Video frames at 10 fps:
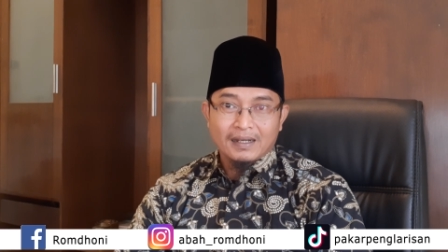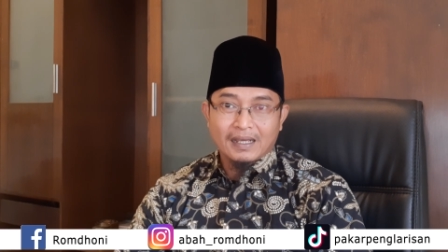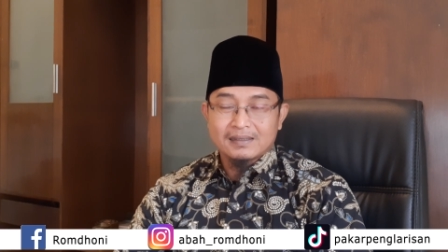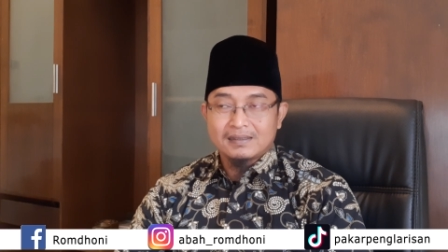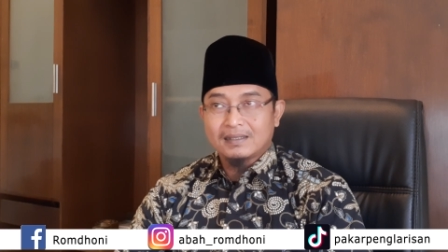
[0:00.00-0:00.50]

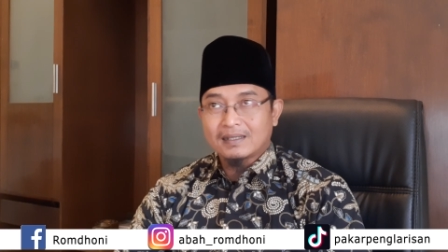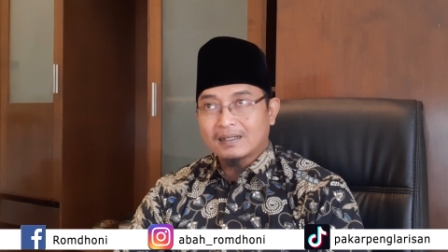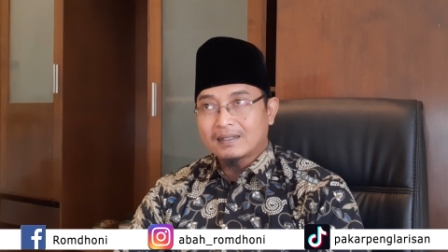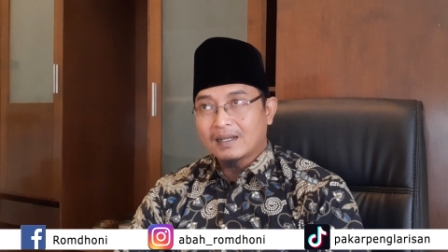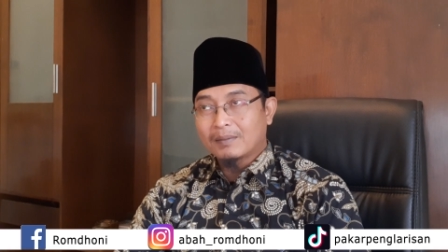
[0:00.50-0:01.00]
nah
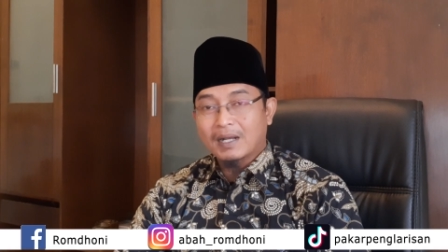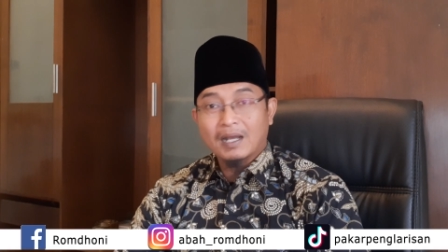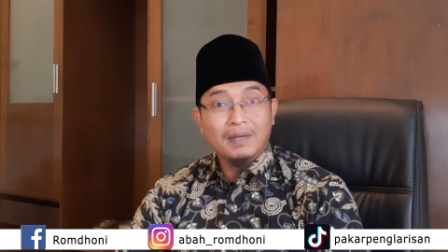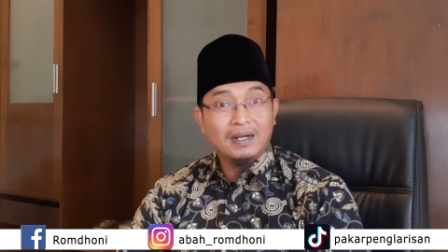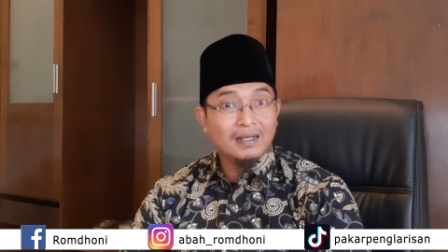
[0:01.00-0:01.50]
jika dalam
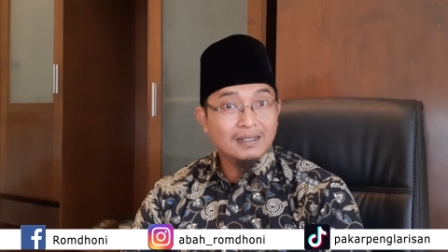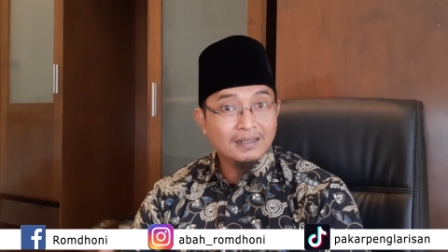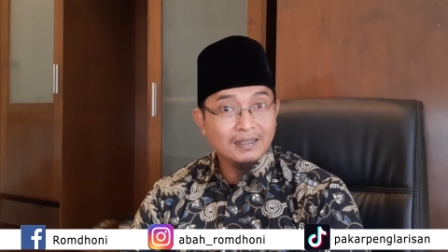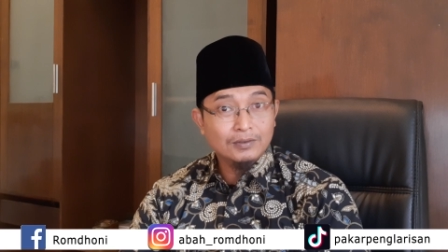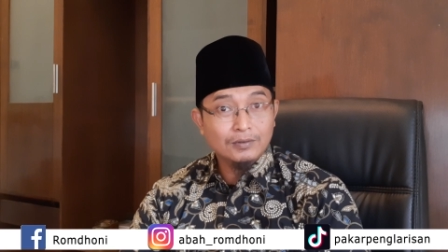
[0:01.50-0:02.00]

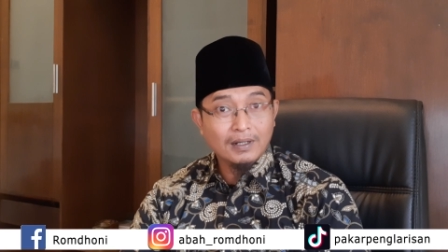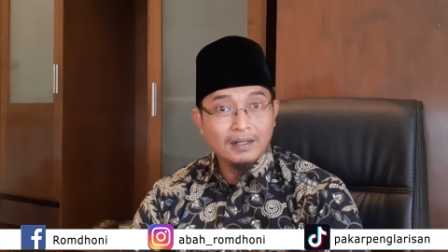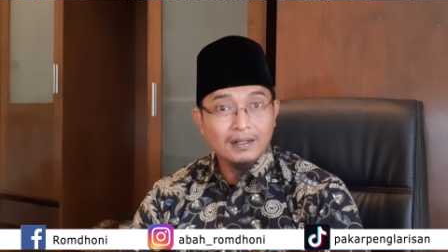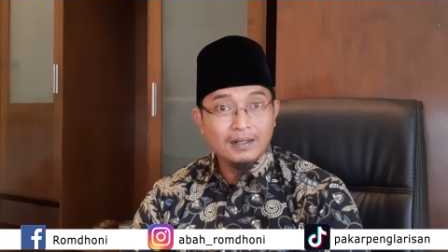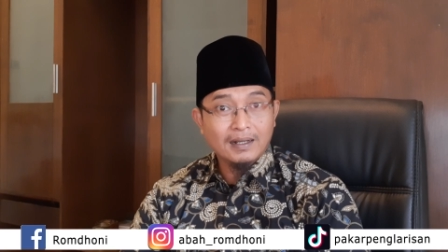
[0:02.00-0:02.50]
mengamalkannya itu
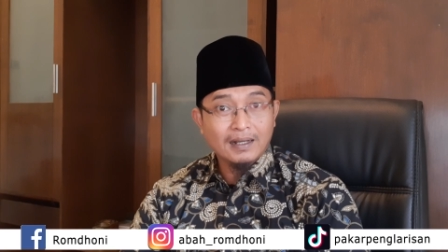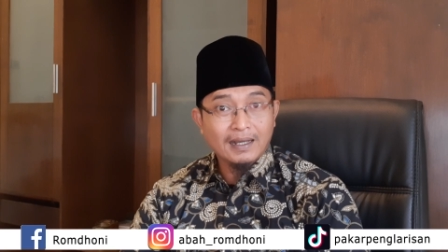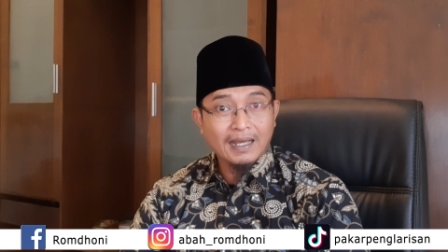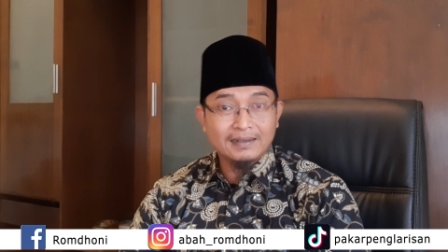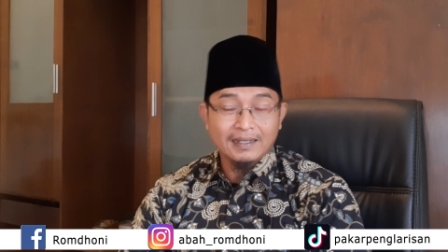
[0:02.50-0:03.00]

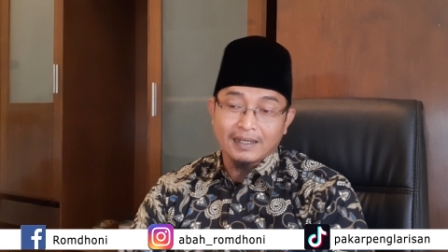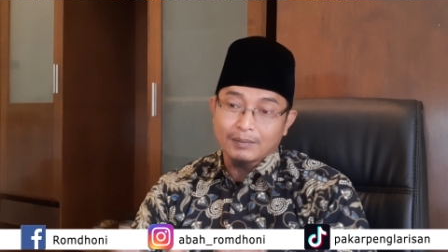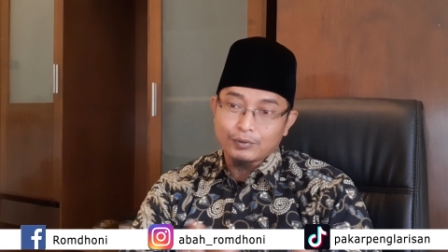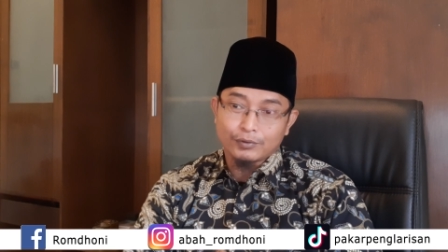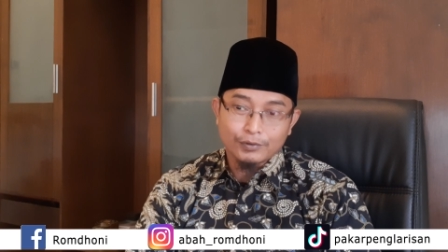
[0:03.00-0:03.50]
ada
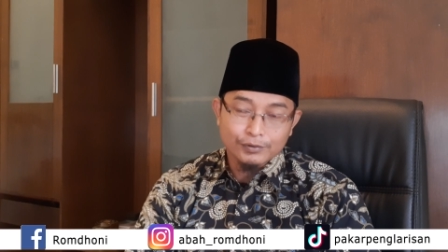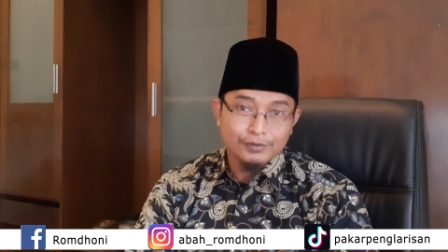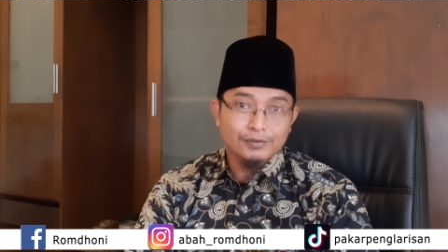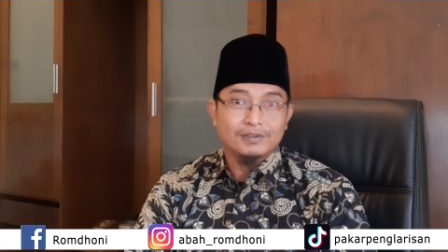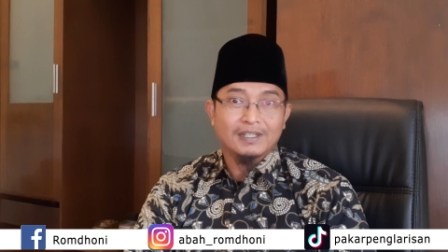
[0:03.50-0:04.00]
yang
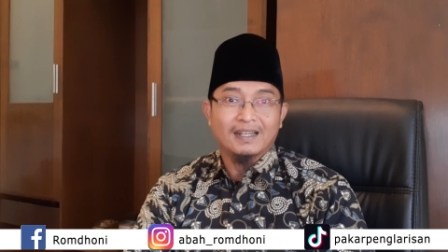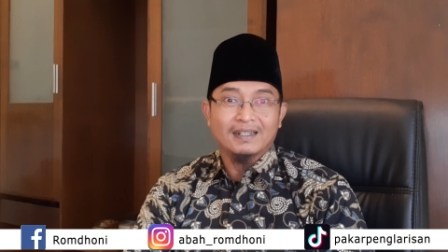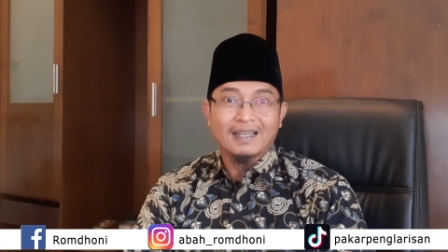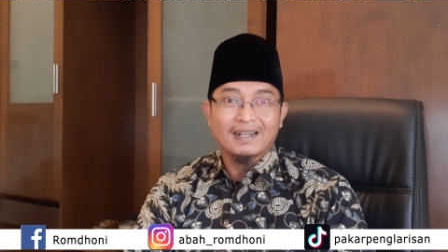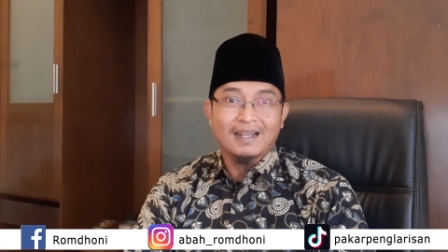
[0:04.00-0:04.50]
putus
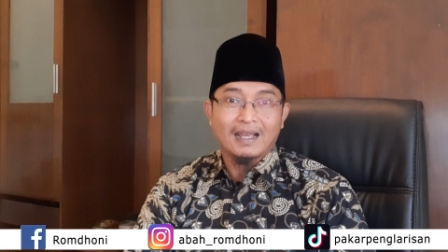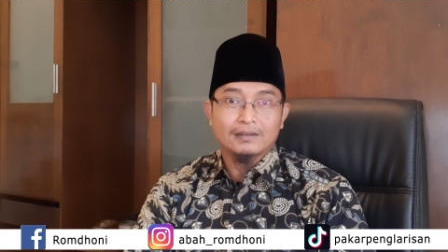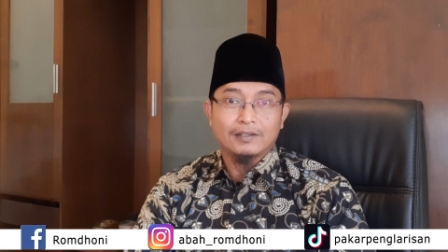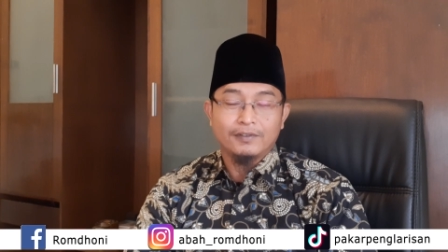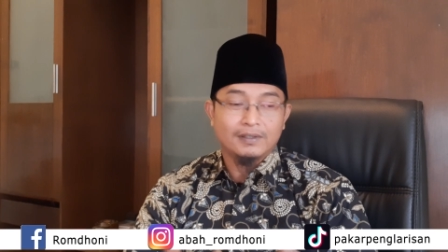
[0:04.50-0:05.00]
ya karena
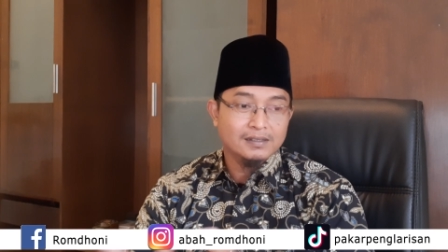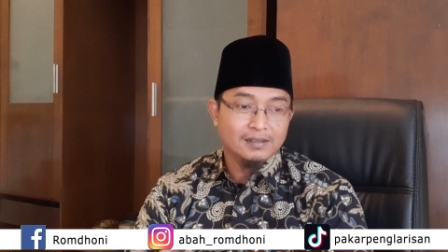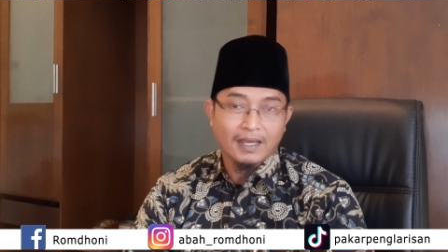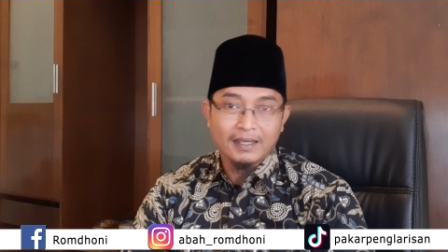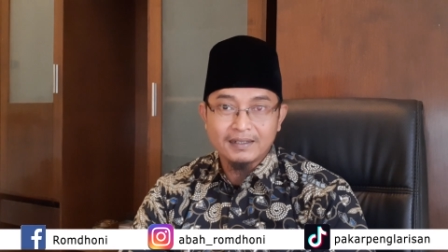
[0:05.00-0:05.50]

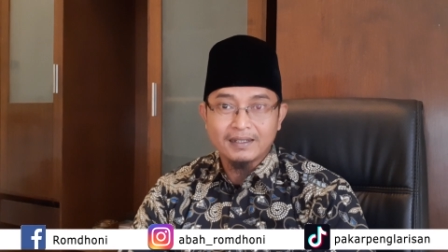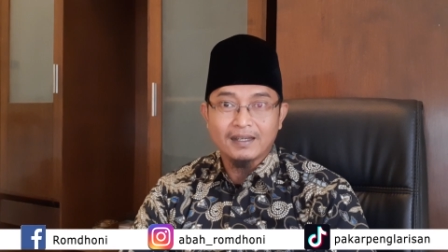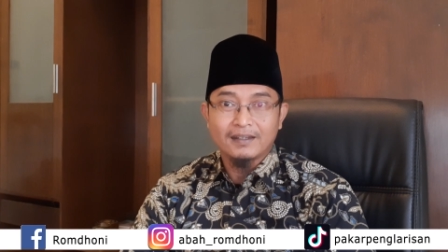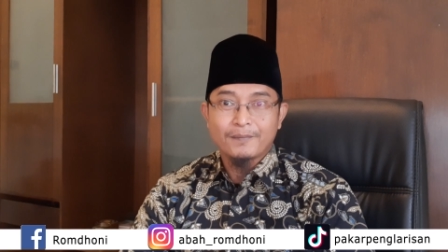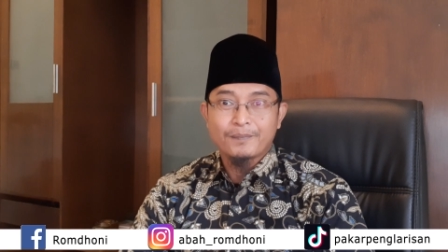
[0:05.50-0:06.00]
aktivitas lain ya